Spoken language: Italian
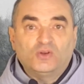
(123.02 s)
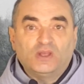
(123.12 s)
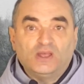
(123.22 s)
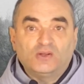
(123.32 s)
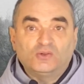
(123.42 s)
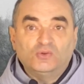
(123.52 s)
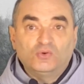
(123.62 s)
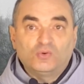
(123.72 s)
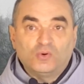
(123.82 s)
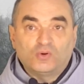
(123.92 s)
che erano
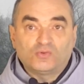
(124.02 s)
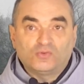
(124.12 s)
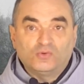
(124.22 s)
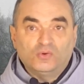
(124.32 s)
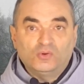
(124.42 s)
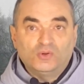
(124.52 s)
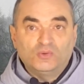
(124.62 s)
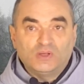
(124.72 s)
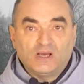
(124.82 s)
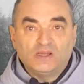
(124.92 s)
un cuor solo e
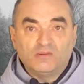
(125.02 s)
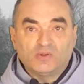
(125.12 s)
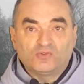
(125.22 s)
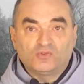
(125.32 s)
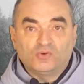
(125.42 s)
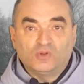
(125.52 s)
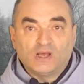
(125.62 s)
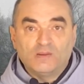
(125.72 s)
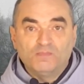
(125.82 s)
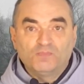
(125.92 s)
un'anima
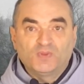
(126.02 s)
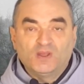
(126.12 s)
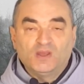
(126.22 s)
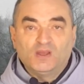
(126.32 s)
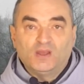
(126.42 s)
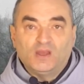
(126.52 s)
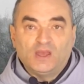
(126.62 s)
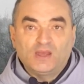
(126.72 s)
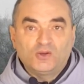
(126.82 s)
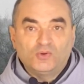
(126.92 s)
sola.
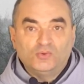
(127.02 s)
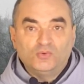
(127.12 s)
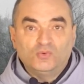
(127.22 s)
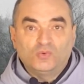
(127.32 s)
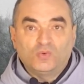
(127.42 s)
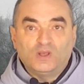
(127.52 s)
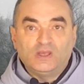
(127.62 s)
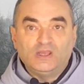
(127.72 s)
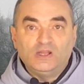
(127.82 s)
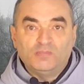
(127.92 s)
Ecco
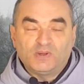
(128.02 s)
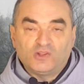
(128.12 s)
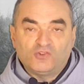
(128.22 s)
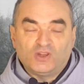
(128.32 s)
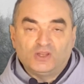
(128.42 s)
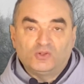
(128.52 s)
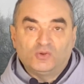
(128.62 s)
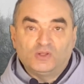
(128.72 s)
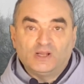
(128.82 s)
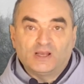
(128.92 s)
dunque il precetto
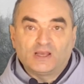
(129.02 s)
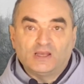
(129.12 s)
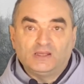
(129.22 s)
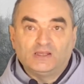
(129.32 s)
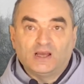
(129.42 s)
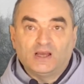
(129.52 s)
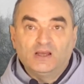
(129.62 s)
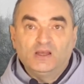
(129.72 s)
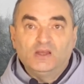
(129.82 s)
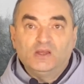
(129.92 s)
della carità.
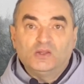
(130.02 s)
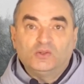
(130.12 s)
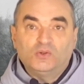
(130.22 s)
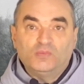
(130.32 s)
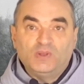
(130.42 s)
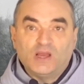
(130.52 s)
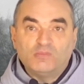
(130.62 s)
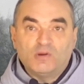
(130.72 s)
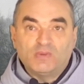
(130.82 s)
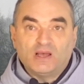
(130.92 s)

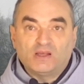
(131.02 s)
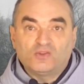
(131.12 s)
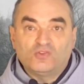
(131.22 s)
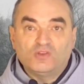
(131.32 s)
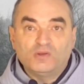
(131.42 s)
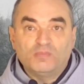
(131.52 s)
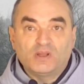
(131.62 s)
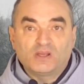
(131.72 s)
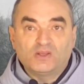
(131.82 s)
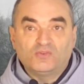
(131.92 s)
Dobbiamo amarci
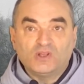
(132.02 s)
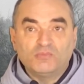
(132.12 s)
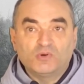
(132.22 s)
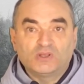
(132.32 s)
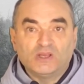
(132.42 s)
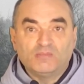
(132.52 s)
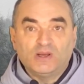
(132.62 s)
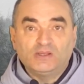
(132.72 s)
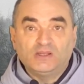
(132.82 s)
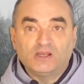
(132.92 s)
perché siamo
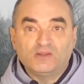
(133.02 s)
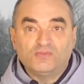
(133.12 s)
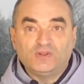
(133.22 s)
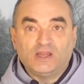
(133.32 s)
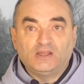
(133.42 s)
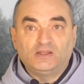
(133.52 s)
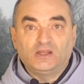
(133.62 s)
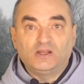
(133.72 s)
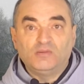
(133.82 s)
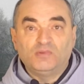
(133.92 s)
chiamati a
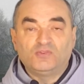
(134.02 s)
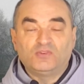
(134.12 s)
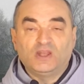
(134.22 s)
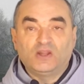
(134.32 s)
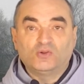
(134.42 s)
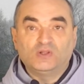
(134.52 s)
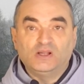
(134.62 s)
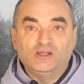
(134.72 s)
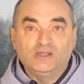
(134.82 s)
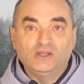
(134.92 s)
riflettere il mistero
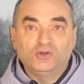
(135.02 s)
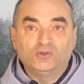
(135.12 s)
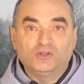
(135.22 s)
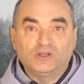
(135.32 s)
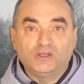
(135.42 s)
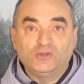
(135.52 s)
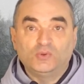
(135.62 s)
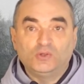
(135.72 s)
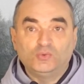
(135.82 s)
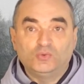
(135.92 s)
del Dio trino
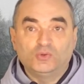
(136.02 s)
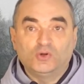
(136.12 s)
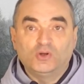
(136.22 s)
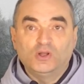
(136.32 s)
ed uno